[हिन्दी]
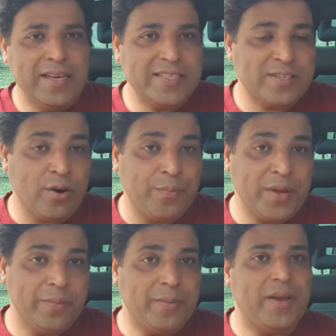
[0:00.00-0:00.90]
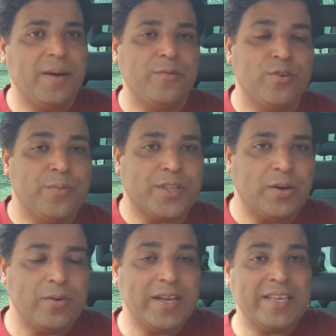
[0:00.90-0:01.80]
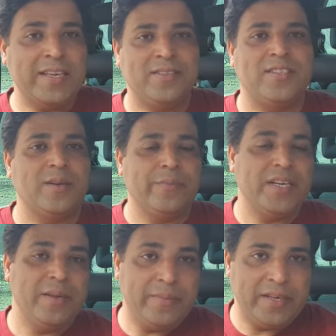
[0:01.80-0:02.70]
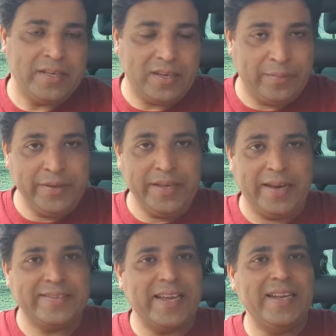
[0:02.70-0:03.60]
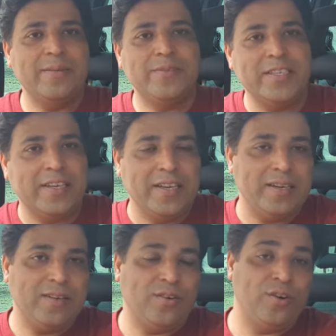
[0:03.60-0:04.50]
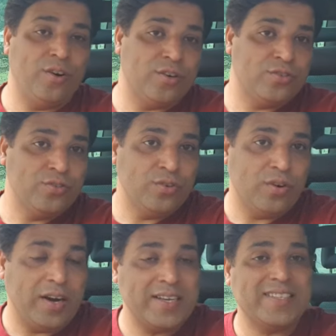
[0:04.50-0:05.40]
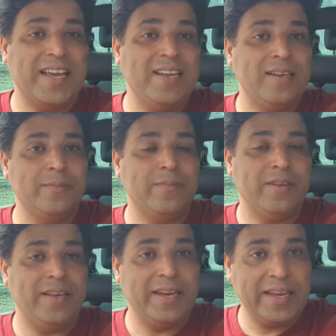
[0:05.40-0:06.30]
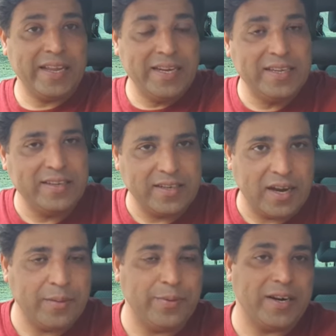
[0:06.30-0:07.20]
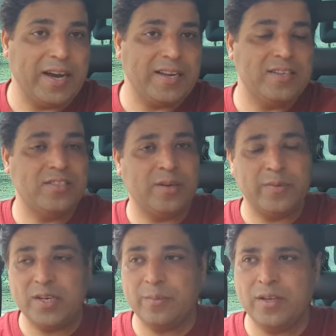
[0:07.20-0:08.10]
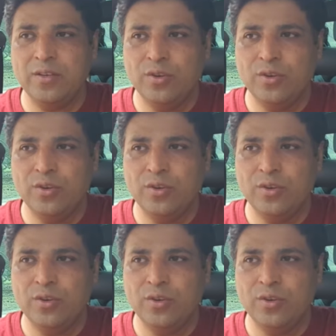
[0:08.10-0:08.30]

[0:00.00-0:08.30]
इस टॉपिक में मैं आप लोगों को बताऊंगा कि जर्मनी में अभी अजाइलम सीकर और जो अजाइलम लेने के लिए यहाँ पर आ रहे हैं जर्मनी में